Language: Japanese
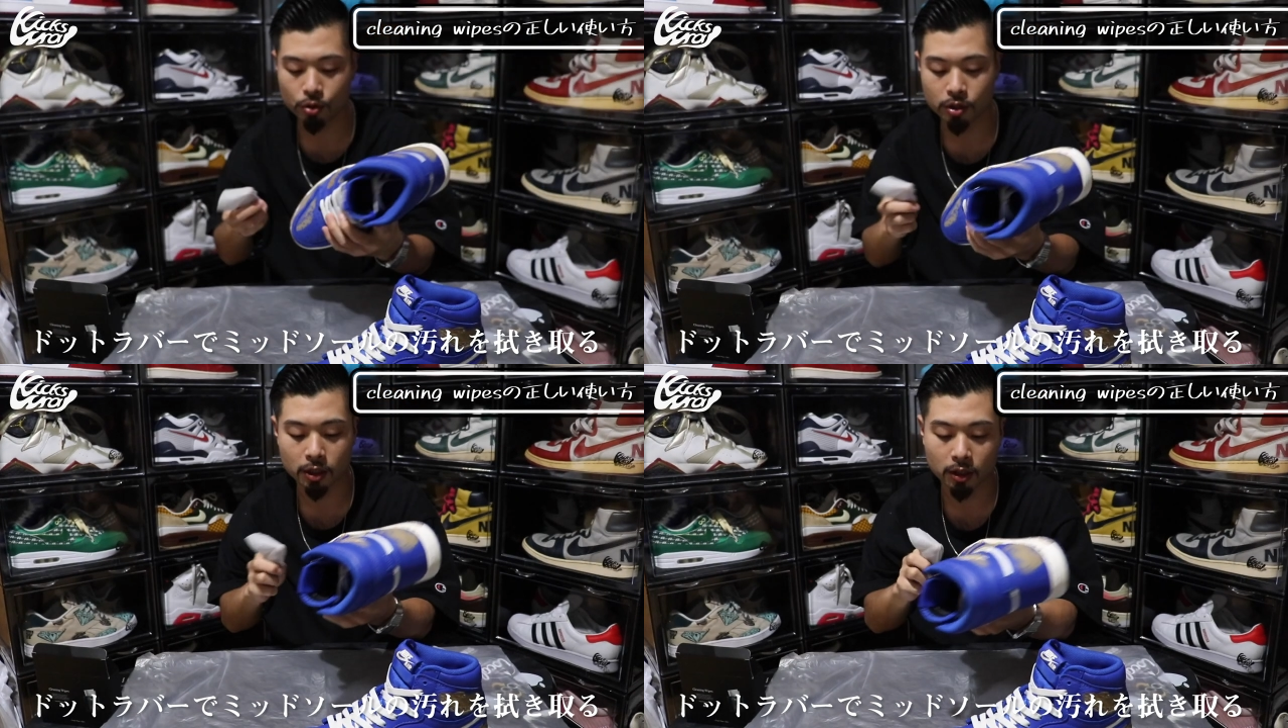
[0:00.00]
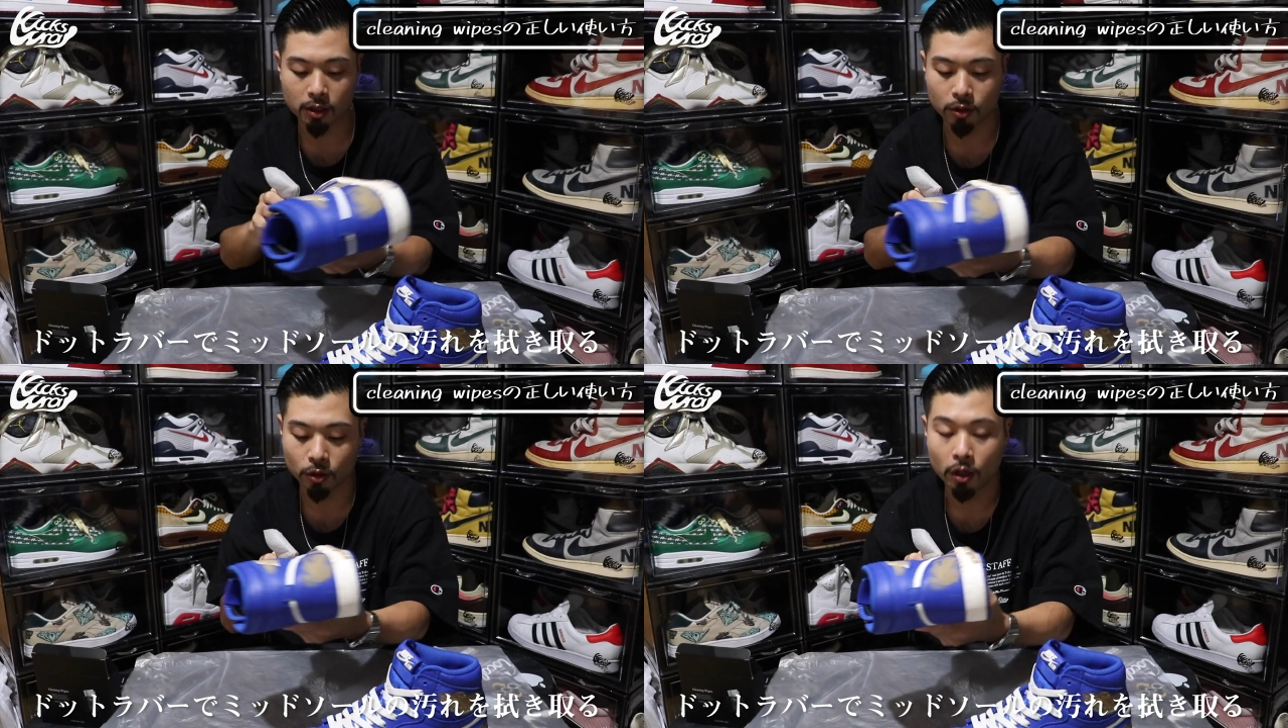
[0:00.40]
こすっていきた
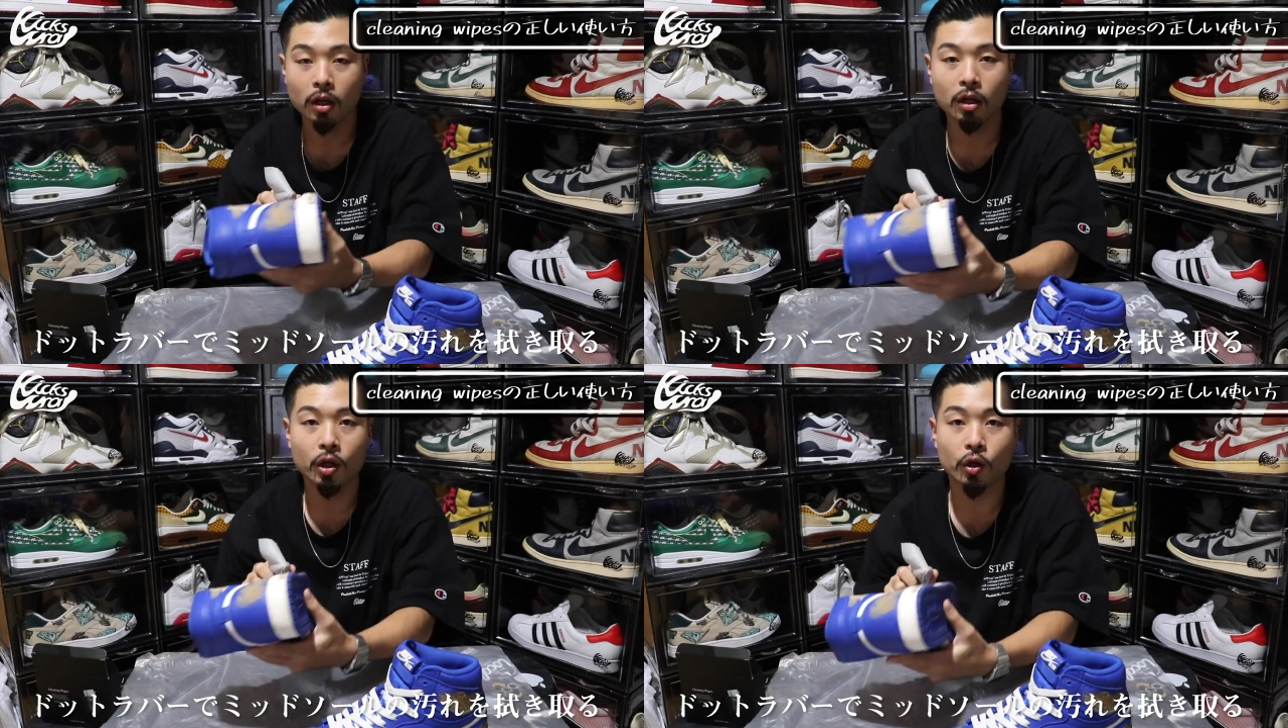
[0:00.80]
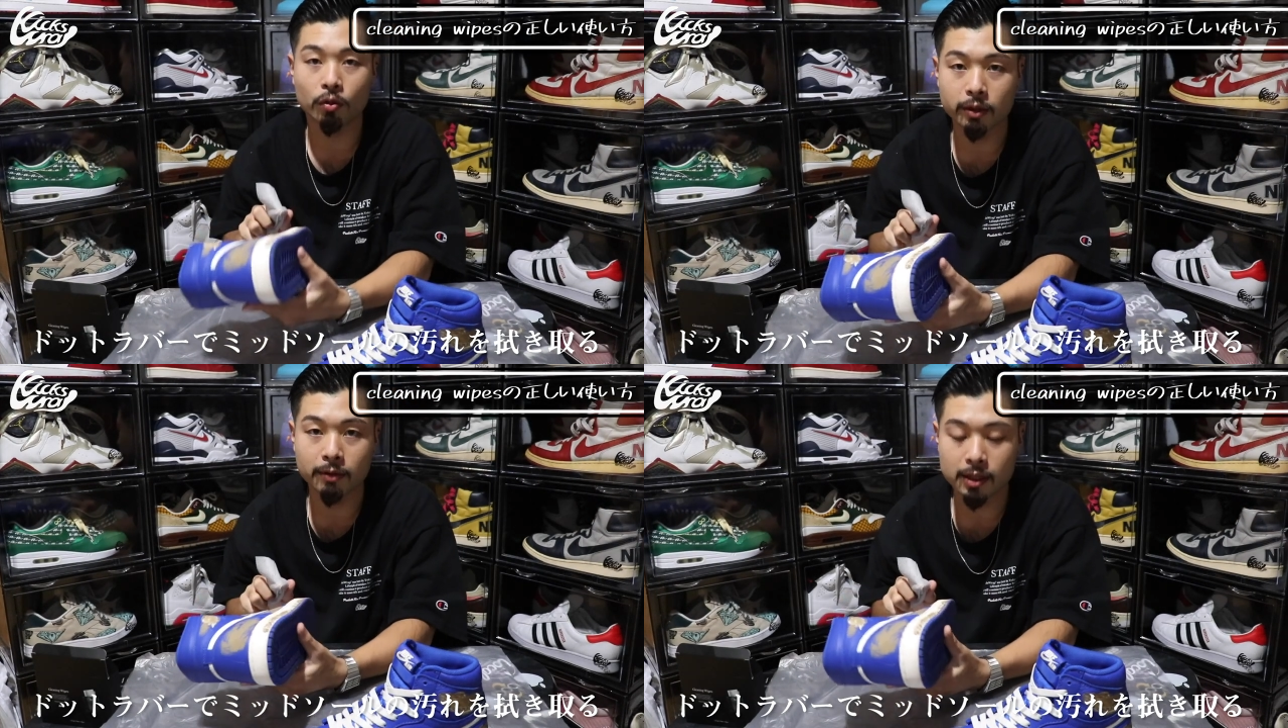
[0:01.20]
いと
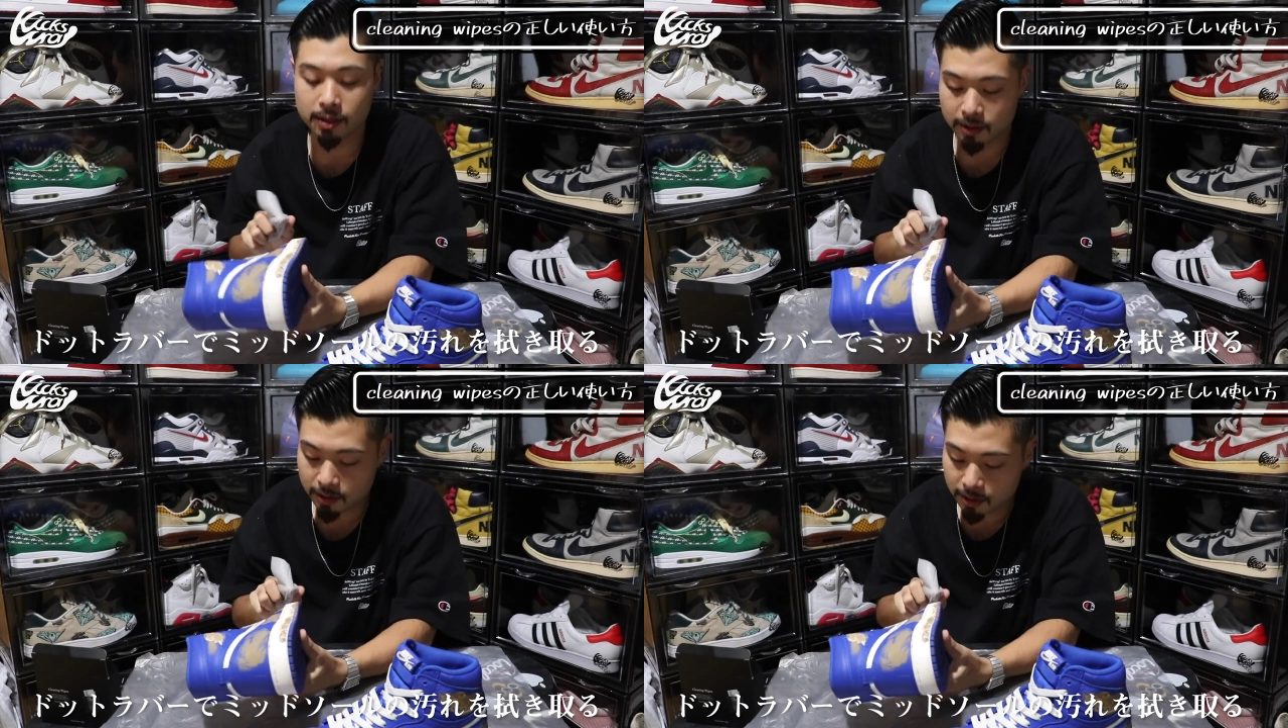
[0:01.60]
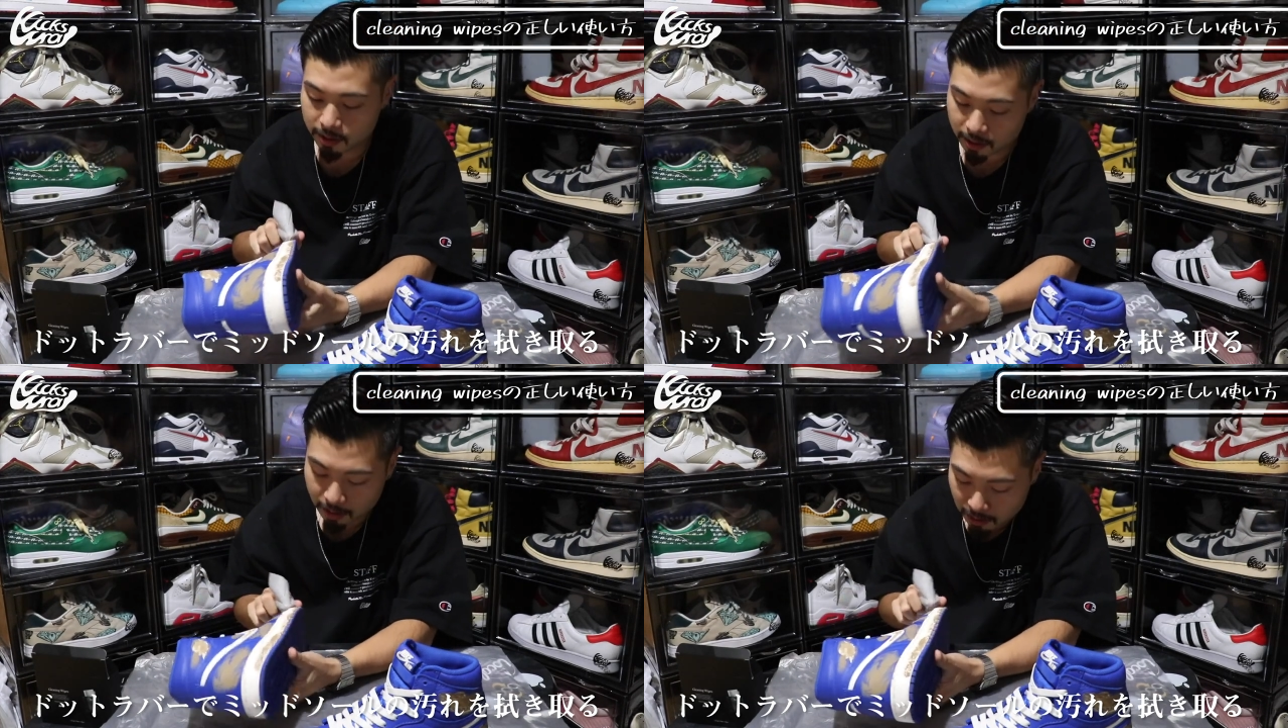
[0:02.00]
思いま
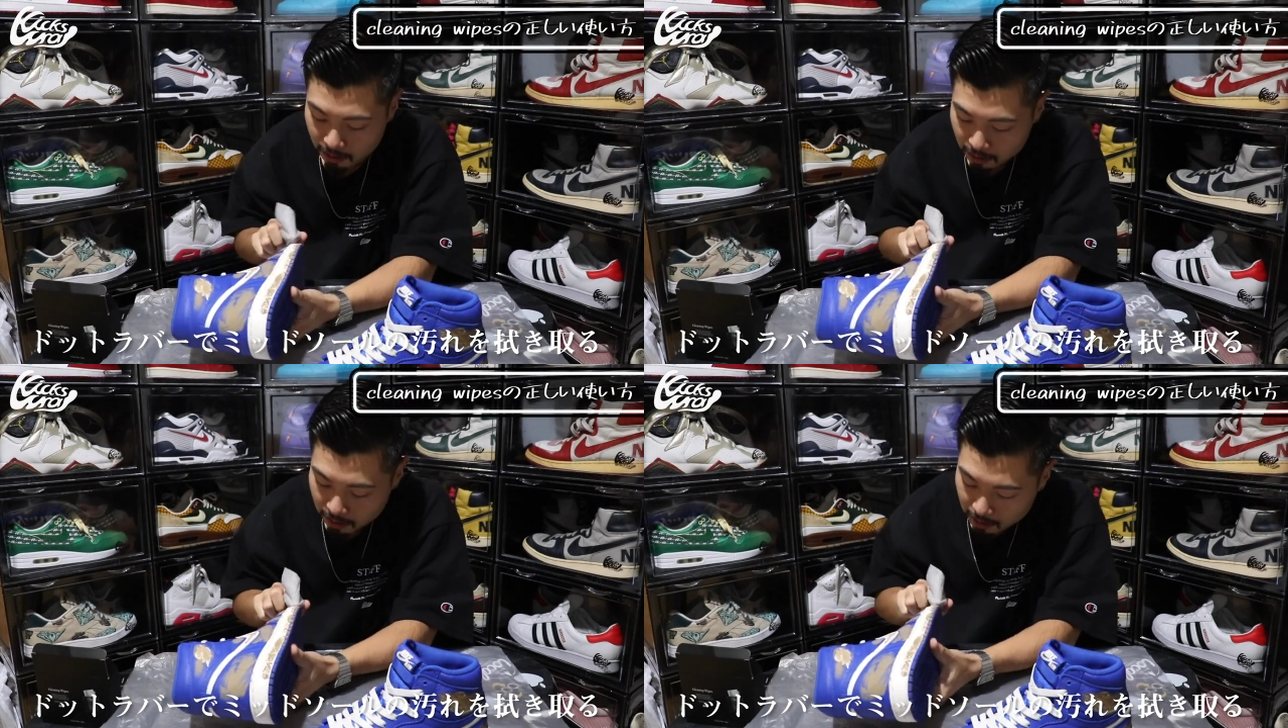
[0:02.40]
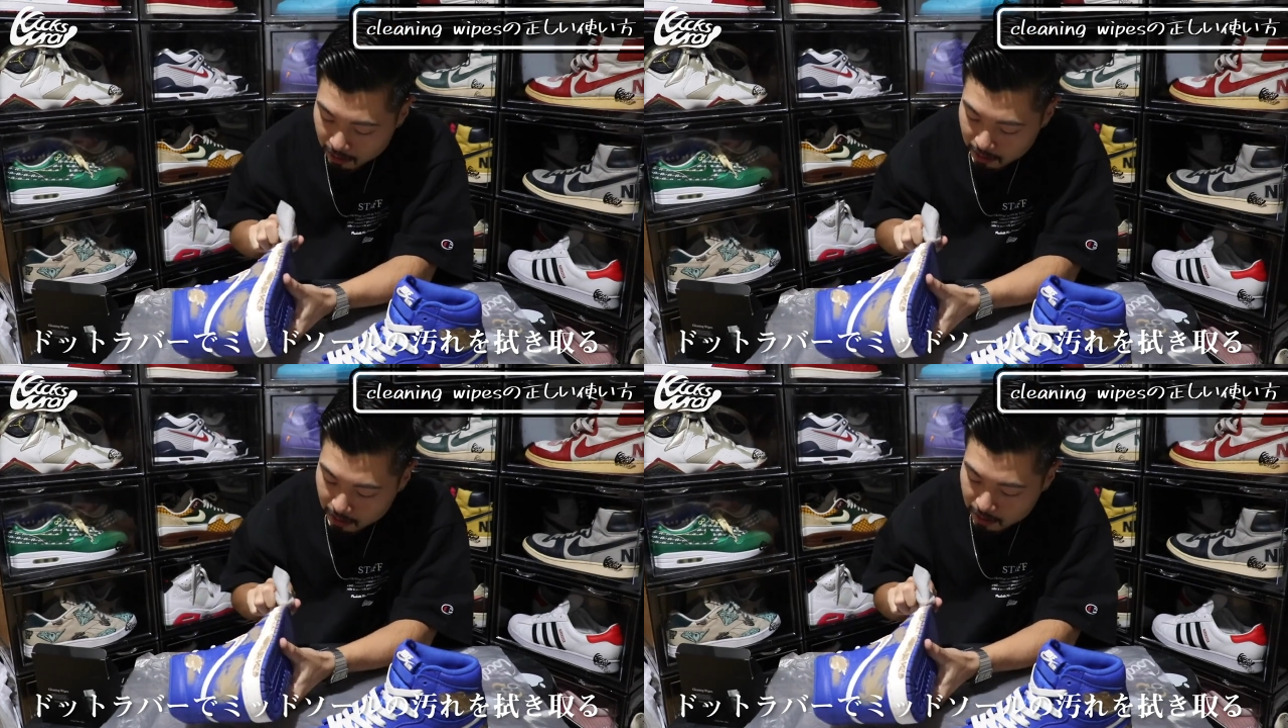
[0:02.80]
す。
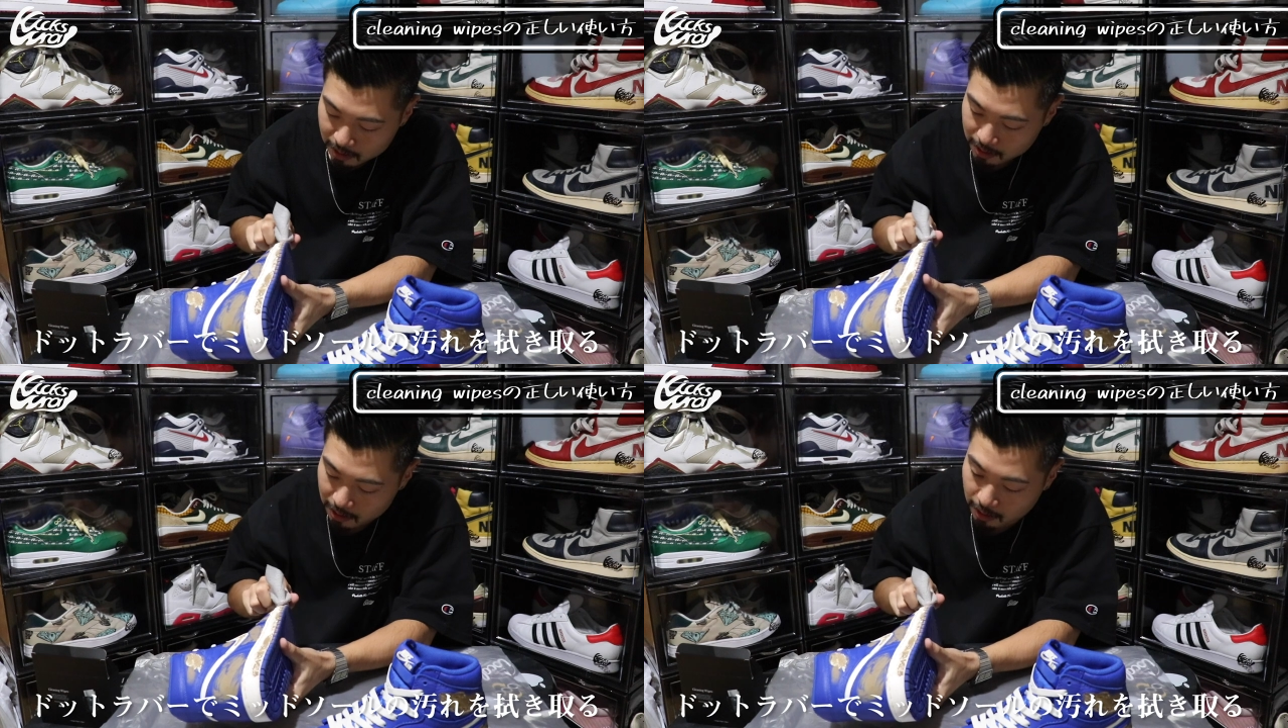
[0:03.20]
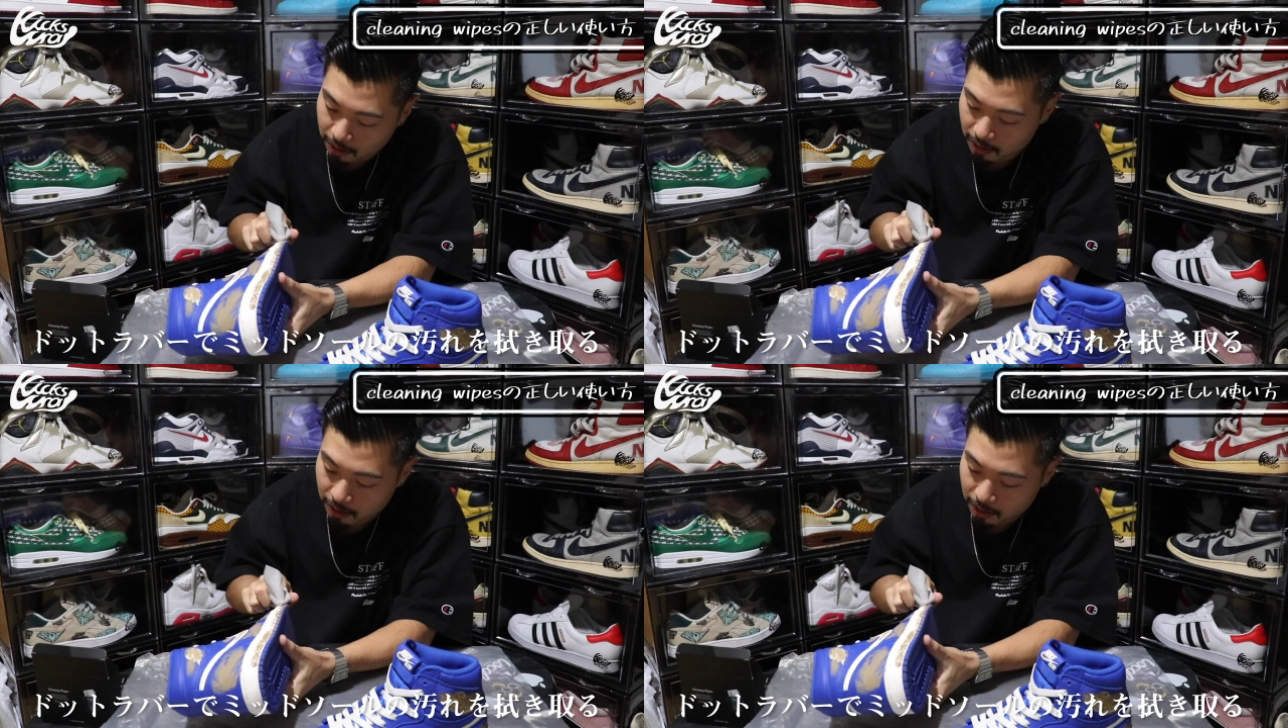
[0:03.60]
さあ、